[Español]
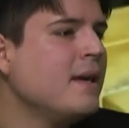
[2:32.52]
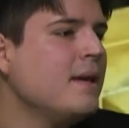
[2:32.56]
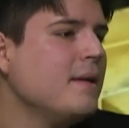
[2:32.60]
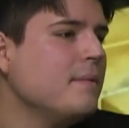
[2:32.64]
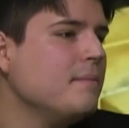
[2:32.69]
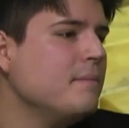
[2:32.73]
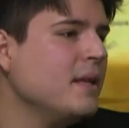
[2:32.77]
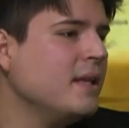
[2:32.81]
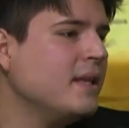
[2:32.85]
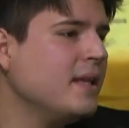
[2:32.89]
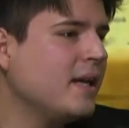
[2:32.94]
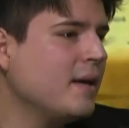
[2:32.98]

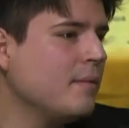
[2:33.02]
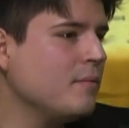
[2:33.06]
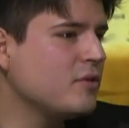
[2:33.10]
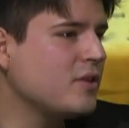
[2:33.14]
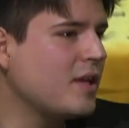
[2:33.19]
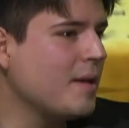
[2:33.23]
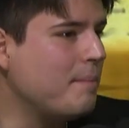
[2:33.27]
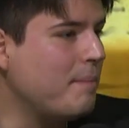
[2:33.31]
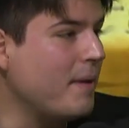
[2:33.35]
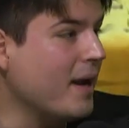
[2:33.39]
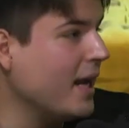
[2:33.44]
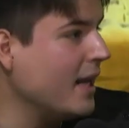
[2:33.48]
digamos que
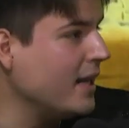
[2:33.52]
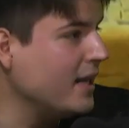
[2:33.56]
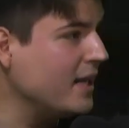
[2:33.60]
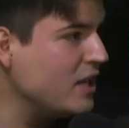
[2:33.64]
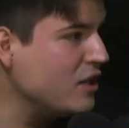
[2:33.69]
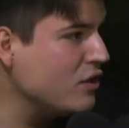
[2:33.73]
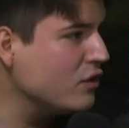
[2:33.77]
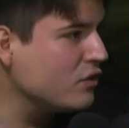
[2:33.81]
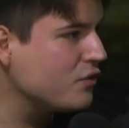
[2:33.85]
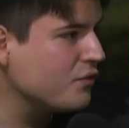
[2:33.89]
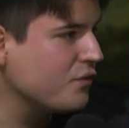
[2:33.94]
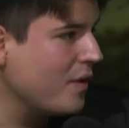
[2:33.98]
para
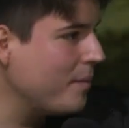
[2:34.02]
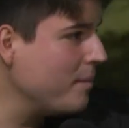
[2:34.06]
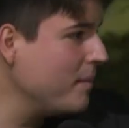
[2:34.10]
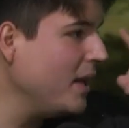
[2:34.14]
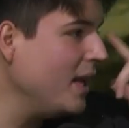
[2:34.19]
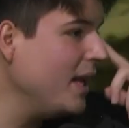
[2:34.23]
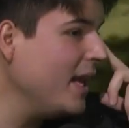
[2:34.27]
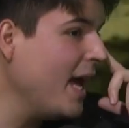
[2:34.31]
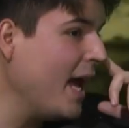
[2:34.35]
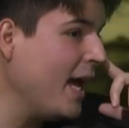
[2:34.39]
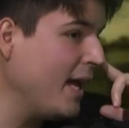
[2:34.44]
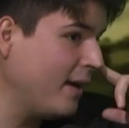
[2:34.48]
niños
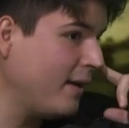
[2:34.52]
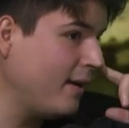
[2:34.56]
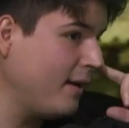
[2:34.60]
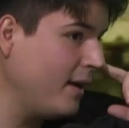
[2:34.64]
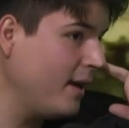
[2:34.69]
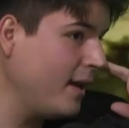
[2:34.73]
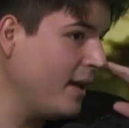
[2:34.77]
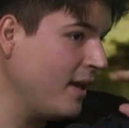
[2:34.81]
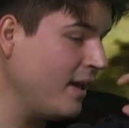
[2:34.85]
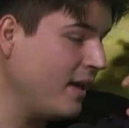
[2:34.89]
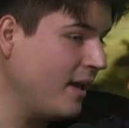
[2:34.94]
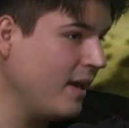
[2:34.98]
familiar,
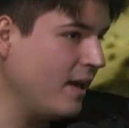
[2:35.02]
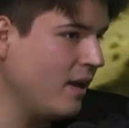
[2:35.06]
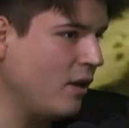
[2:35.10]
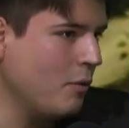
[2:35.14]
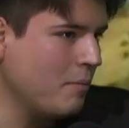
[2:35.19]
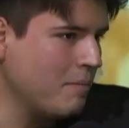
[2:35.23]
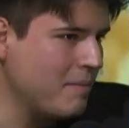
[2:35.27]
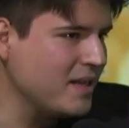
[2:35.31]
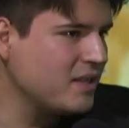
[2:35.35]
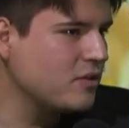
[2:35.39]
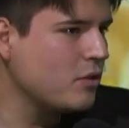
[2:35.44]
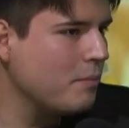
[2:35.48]
eh, lo
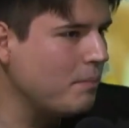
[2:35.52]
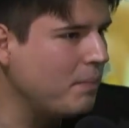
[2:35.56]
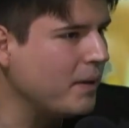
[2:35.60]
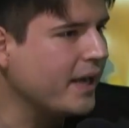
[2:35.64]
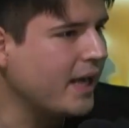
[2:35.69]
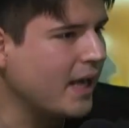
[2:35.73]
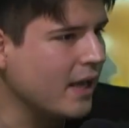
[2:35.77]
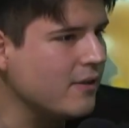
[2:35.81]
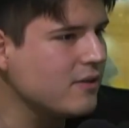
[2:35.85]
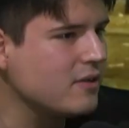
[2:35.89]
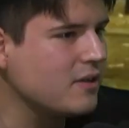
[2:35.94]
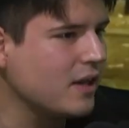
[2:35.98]
más
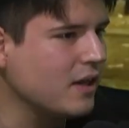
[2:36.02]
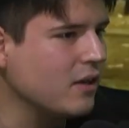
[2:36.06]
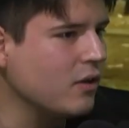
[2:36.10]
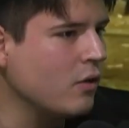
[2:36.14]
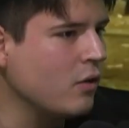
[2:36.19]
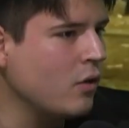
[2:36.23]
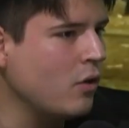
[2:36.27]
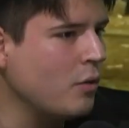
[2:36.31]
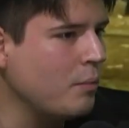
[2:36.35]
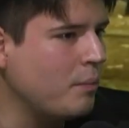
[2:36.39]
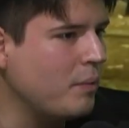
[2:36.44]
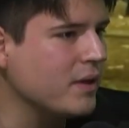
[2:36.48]
complicado es que no
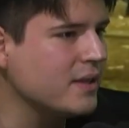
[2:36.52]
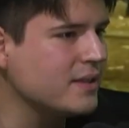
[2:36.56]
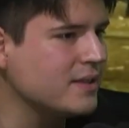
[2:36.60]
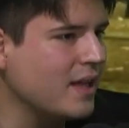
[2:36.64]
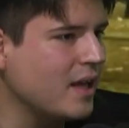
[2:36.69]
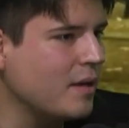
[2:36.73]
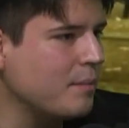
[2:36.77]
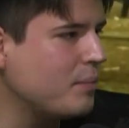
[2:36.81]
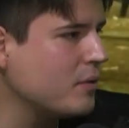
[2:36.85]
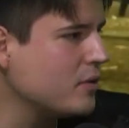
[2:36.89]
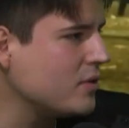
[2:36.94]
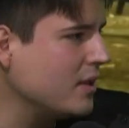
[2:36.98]
lo puedes
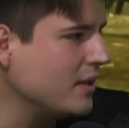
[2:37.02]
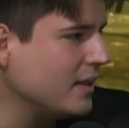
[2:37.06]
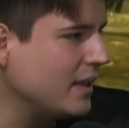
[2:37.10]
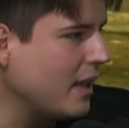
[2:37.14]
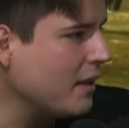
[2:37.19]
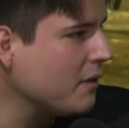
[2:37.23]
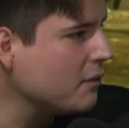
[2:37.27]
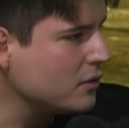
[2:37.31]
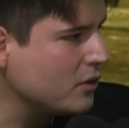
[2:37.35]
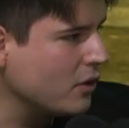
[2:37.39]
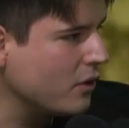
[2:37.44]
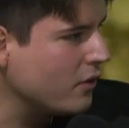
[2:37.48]
dar por
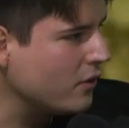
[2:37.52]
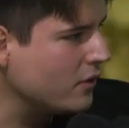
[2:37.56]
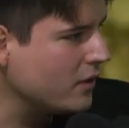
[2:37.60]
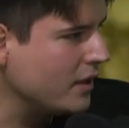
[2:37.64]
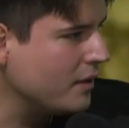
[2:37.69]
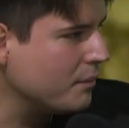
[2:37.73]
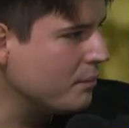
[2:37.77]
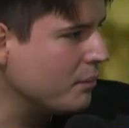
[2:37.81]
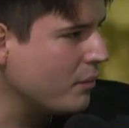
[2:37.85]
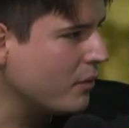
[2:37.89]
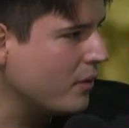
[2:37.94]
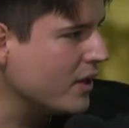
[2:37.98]
sentado todo ni
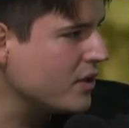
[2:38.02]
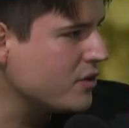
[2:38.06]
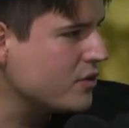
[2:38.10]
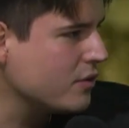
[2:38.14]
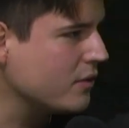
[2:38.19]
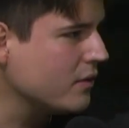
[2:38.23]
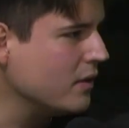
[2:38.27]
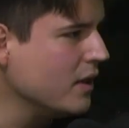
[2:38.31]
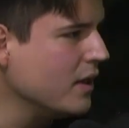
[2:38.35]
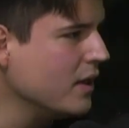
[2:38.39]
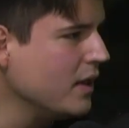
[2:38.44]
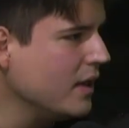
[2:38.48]
por hecho.
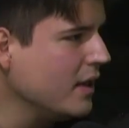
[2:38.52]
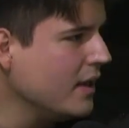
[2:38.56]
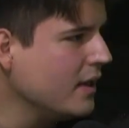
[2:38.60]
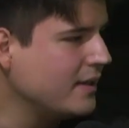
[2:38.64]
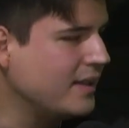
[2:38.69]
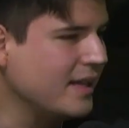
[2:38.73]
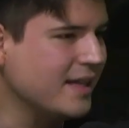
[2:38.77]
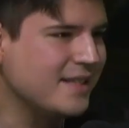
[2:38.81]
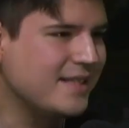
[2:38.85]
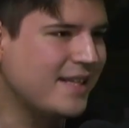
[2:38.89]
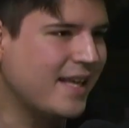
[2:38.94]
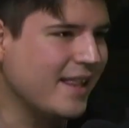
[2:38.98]
Claro.
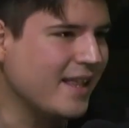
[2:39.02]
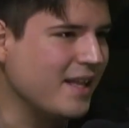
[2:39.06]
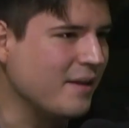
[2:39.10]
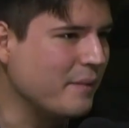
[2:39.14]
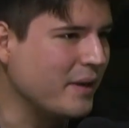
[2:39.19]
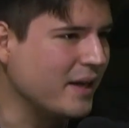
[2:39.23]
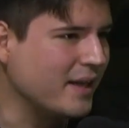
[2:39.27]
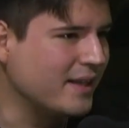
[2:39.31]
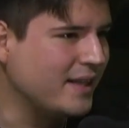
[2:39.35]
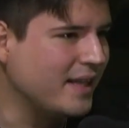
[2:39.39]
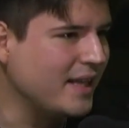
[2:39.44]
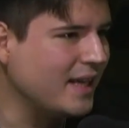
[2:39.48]
Tienes que
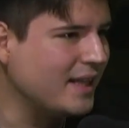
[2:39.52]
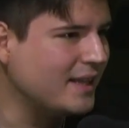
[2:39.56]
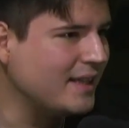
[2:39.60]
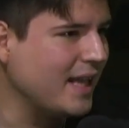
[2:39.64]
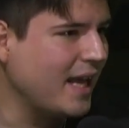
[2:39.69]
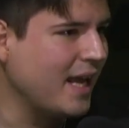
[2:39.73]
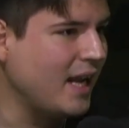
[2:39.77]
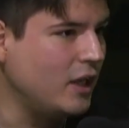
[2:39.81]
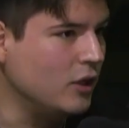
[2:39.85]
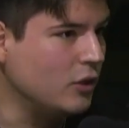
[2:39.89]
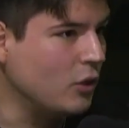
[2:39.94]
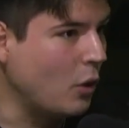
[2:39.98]
divertirte
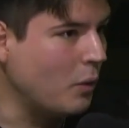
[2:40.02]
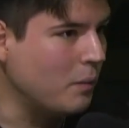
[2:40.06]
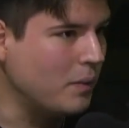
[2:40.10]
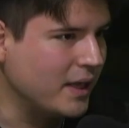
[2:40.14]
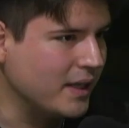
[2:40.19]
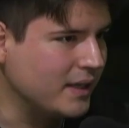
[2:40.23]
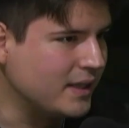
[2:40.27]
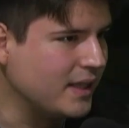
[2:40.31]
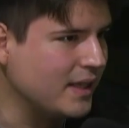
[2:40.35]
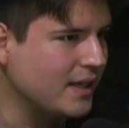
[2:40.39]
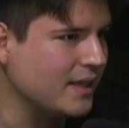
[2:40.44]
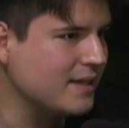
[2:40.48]
el doble.
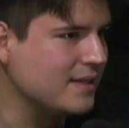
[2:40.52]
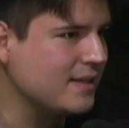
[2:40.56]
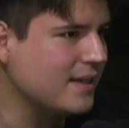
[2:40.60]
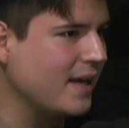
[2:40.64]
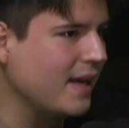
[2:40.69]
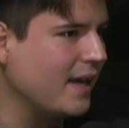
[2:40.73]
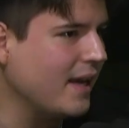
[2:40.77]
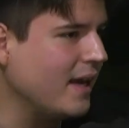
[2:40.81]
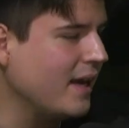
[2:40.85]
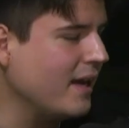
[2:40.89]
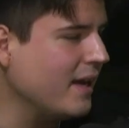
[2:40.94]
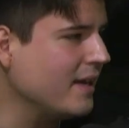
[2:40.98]
Tienes
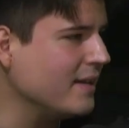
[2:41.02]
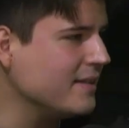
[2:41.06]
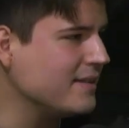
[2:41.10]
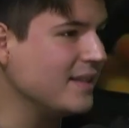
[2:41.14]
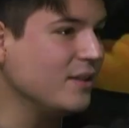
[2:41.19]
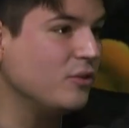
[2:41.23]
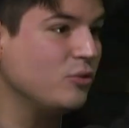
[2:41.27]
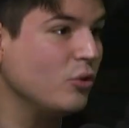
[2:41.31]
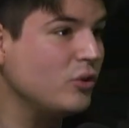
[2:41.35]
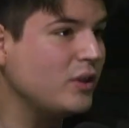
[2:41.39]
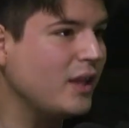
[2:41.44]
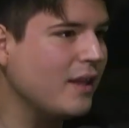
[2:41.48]
que. Eh, si
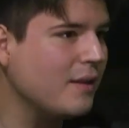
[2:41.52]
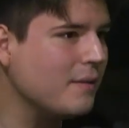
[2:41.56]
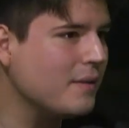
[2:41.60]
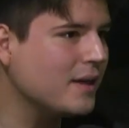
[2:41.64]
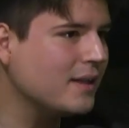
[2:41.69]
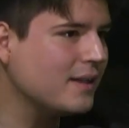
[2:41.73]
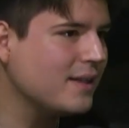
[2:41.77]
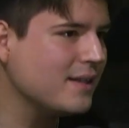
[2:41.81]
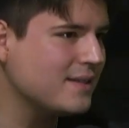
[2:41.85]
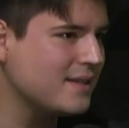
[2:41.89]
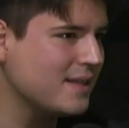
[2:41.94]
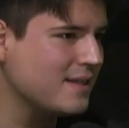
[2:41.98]
tú te
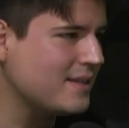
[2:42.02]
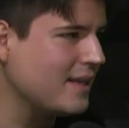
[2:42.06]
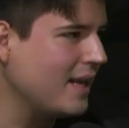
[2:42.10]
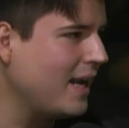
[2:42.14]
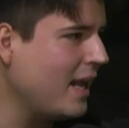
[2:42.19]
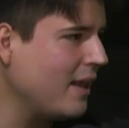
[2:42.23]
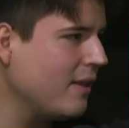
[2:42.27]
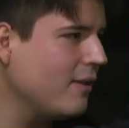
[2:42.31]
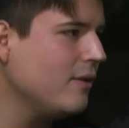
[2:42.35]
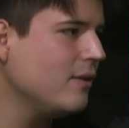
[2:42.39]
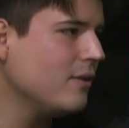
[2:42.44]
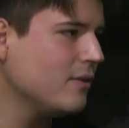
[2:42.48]
diviertes de ese
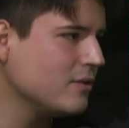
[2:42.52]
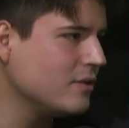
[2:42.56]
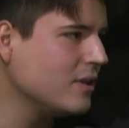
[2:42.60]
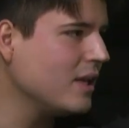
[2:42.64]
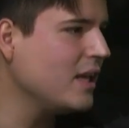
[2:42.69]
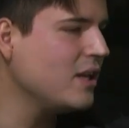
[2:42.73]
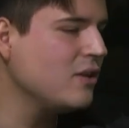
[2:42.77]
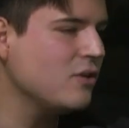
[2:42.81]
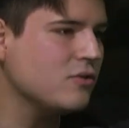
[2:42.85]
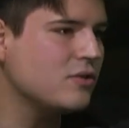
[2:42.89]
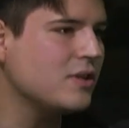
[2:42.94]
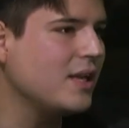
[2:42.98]
lado, los
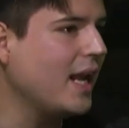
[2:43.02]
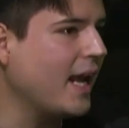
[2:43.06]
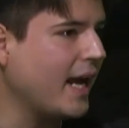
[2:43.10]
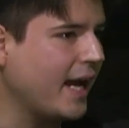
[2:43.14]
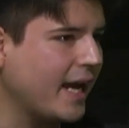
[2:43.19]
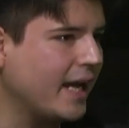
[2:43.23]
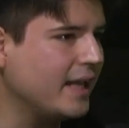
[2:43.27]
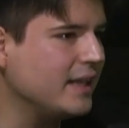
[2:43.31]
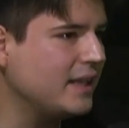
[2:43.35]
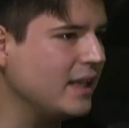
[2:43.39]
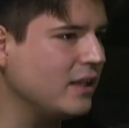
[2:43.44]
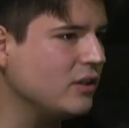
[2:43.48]
niños y la
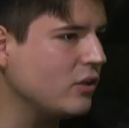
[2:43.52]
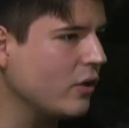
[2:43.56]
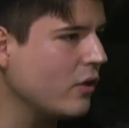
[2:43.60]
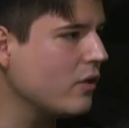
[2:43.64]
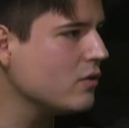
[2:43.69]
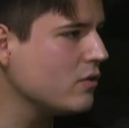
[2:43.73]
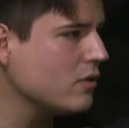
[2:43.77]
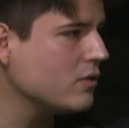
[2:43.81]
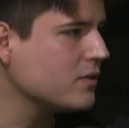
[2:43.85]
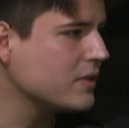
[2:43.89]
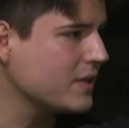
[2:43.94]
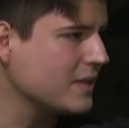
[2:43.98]
gente y todos
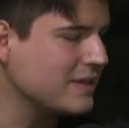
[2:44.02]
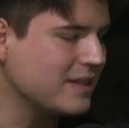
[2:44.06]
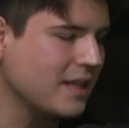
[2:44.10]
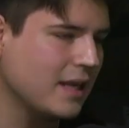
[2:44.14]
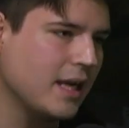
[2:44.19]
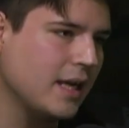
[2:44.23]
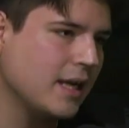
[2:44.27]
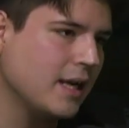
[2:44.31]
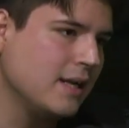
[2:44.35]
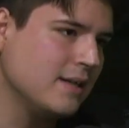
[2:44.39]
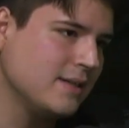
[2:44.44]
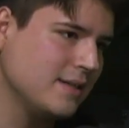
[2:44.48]
los que estén
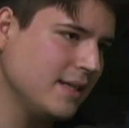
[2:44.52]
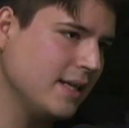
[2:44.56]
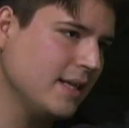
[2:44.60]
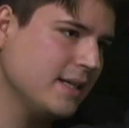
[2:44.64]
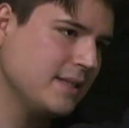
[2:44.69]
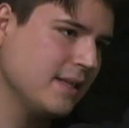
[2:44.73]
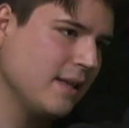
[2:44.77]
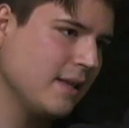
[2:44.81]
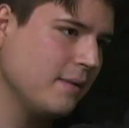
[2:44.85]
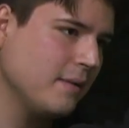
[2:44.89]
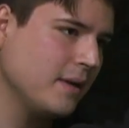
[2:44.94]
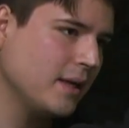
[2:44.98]
en el cine
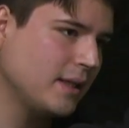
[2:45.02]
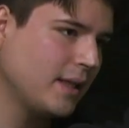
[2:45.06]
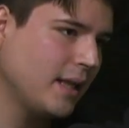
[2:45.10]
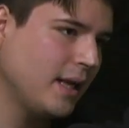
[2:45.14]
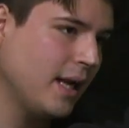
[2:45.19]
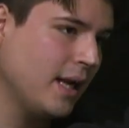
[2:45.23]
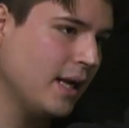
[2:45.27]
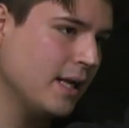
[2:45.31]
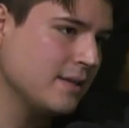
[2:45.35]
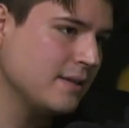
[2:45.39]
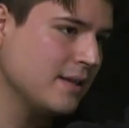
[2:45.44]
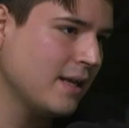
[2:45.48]
se divierten
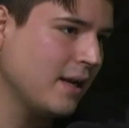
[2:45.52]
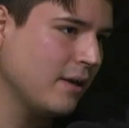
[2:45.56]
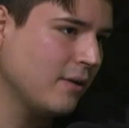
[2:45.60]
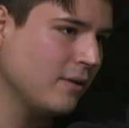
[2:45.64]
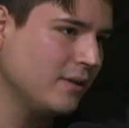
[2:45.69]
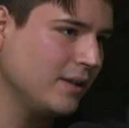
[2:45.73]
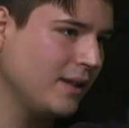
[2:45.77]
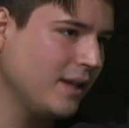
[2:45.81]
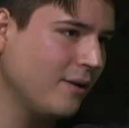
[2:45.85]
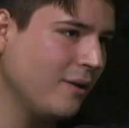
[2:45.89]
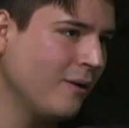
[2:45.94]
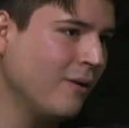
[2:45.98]
en la sala
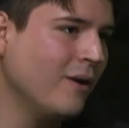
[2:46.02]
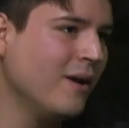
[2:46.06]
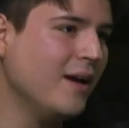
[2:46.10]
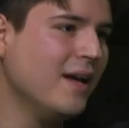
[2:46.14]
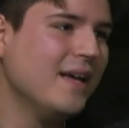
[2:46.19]
contigo.